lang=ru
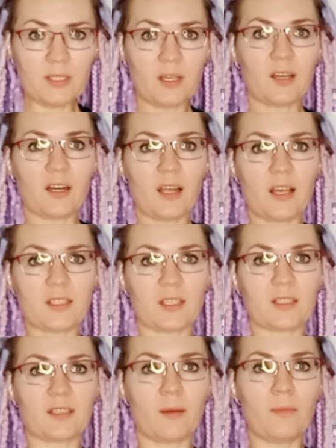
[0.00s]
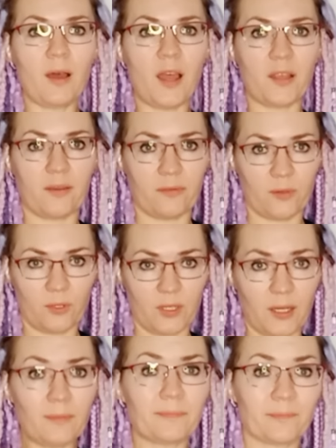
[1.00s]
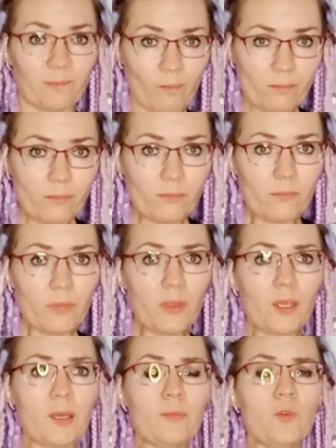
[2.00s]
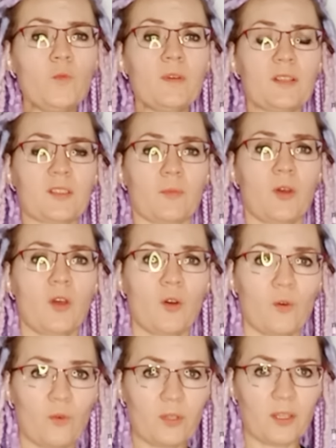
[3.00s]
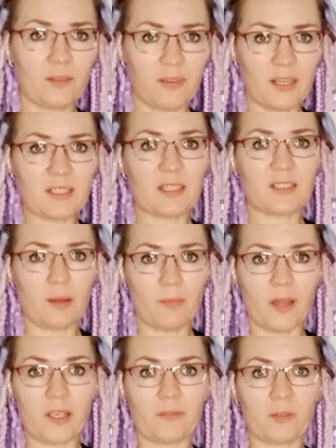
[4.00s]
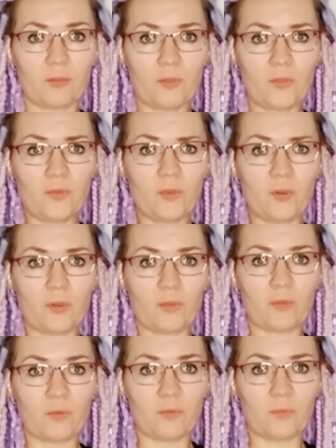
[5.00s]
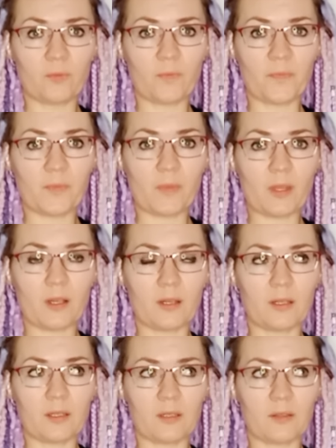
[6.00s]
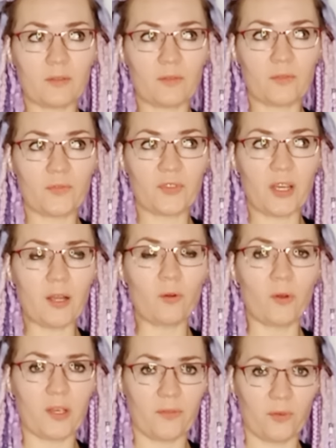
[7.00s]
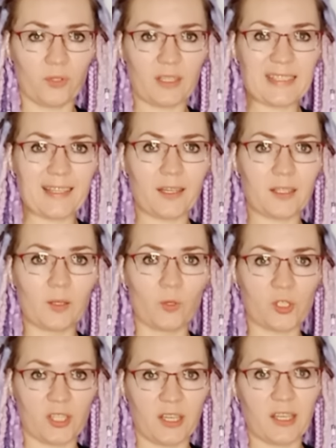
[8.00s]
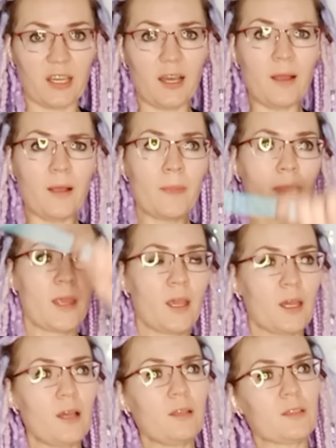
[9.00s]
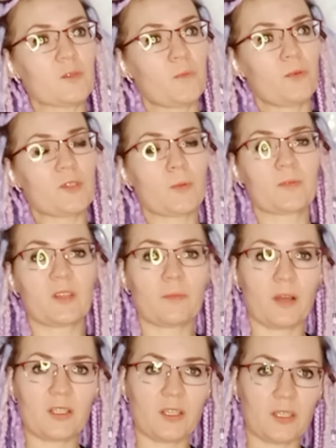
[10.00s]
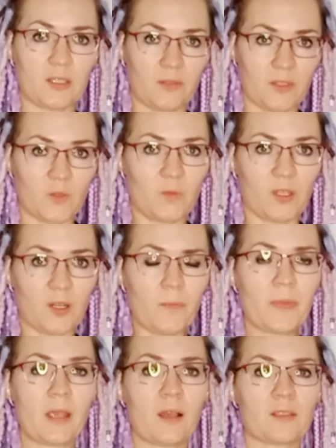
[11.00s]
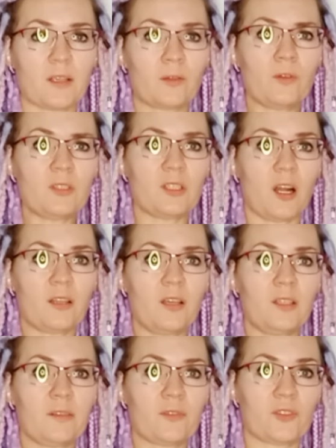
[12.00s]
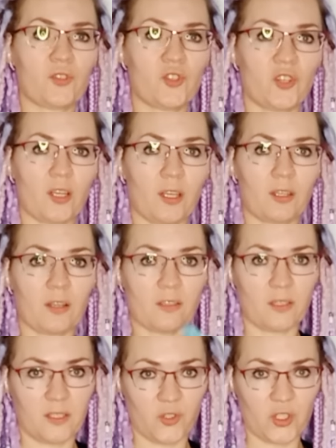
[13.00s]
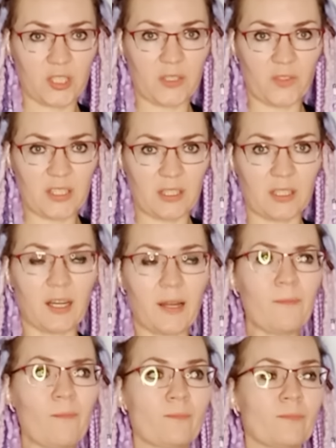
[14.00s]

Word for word: как раз заманивает, да, таким образом он вас заманивает. У него э, второе его, так сказать, ложное «я» – это способ взаимодействия с миром. С одной стороны, это его защищает от нарциссического стыда –